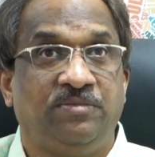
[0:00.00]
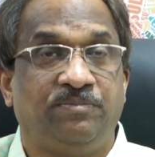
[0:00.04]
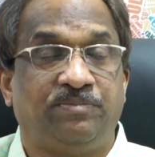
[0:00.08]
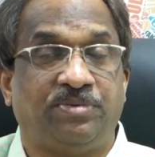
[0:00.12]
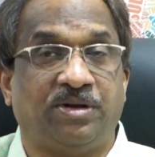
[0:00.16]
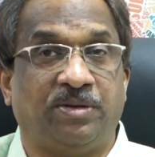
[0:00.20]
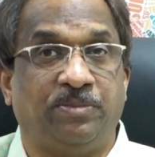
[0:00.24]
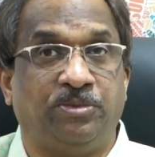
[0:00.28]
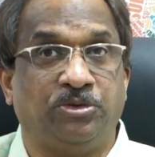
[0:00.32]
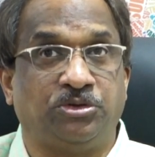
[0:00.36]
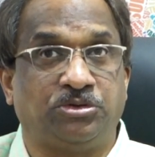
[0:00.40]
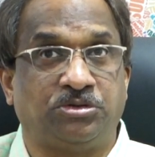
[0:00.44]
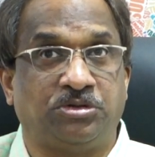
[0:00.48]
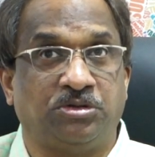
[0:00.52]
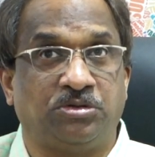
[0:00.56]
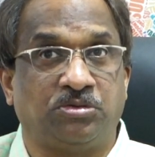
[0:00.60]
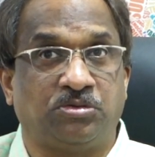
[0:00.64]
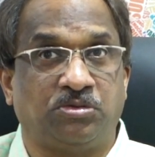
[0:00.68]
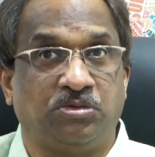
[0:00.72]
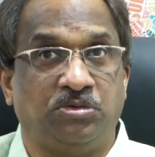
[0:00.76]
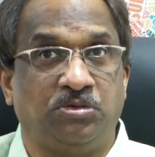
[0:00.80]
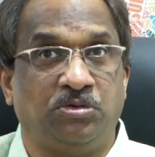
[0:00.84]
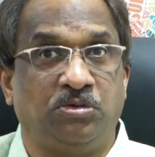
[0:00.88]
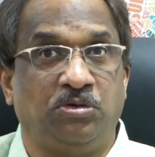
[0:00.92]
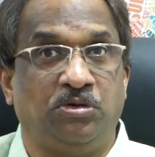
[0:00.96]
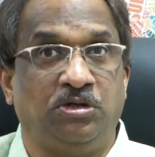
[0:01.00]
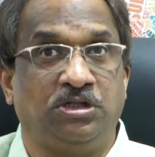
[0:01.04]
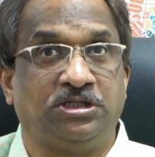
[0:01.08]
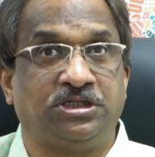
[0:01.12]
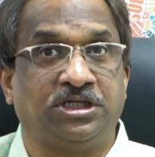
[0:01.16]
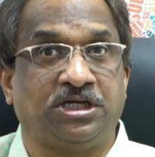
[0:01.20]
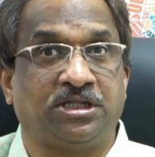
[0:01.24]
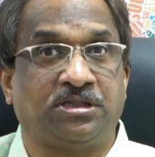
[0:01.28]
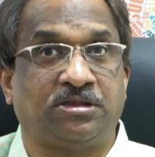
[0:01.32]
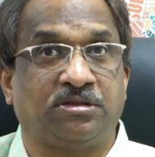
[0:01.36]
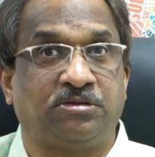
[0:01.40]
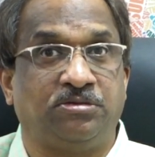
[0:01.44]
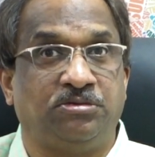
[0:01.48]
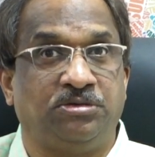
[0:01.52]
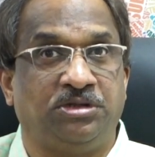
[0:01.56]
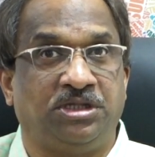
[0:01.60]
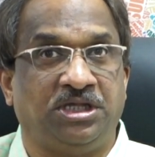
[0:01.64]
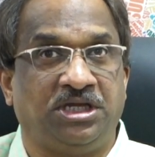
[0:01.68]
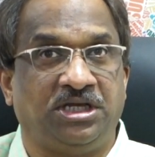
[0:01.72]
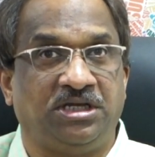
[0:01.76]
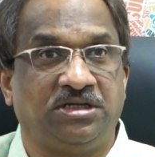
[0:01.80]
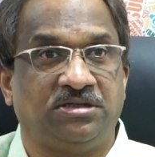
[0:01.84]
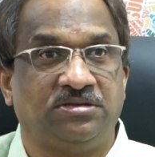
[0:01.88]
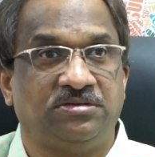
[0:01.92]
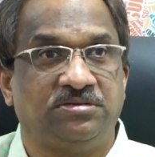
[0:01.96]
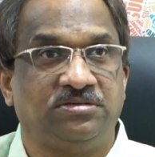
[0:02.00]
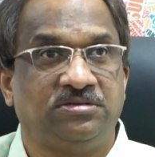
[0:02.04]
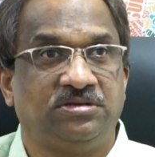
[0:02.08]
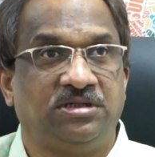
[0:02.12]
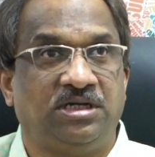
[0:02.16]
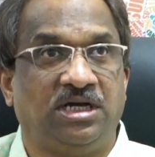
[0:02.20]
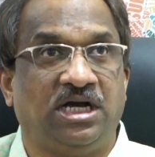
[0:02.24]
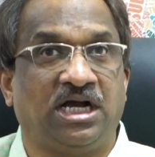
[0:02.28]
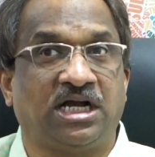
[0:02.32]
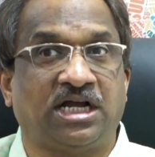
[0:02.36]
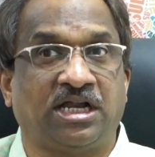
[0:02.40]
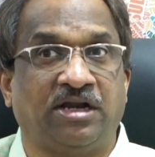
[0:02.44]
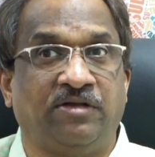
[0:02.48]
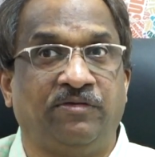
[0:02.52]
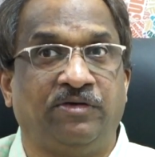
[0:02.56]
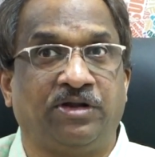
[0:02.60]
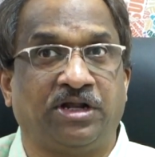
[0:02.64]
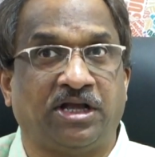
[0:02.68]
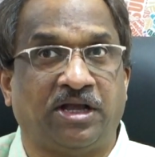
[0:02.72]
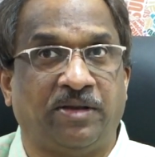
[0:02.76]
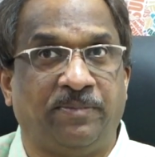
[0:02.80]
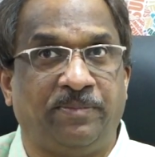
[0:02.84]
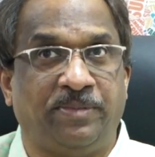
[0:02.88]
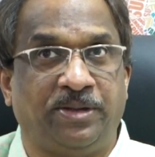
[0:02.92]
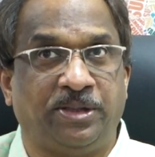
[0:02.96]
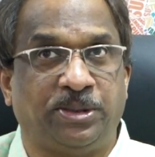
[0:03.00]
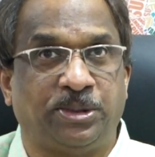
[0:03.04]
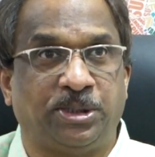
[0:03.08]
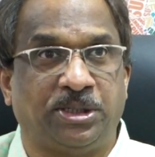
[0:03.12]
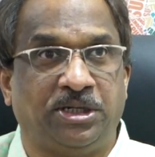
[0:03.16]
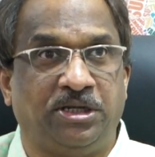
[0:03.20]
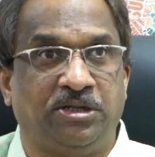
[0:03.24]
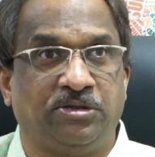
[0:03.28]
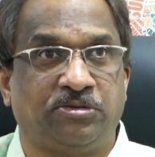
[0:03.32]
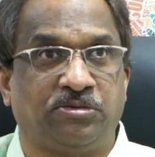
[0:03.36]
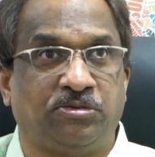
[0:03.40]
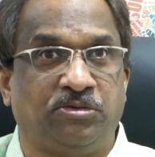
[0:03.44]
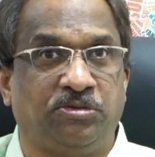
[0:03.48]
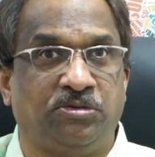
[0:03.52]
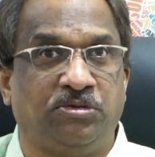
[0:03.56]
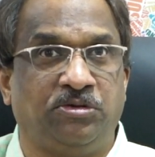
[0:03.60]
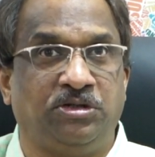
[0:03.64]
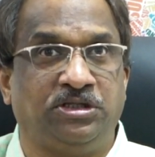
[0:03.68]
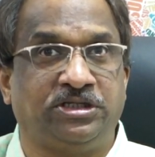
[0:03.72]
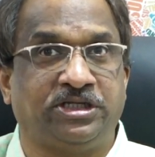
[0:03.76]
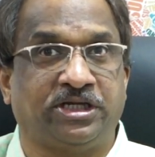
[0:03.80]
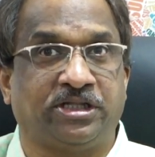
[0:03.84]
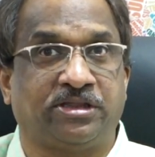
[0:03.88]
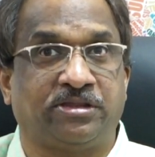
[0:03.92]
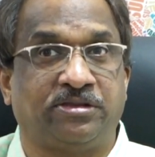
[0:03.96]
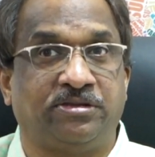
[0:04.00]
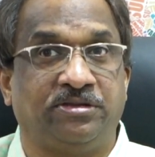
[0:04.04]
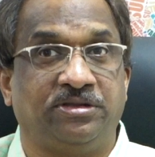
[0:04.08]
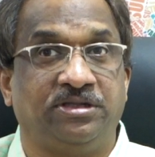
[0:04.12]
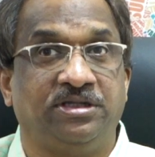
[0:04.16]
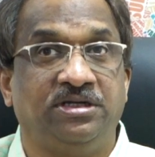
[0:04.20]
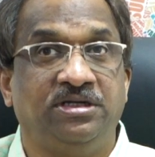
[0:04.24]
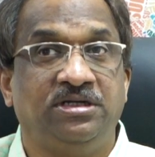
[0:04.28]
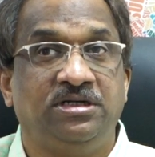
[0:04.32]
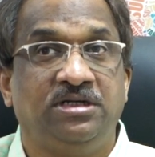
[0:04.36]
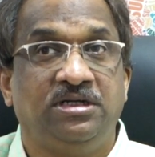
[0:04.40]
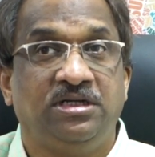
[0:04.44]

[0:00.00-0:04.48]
ప్రభుత్వం కొనుగోలు చేస్తుంది అక్కడ వరకు అభ్యంతరం లేదు కొనుగోలు చేస్తుంది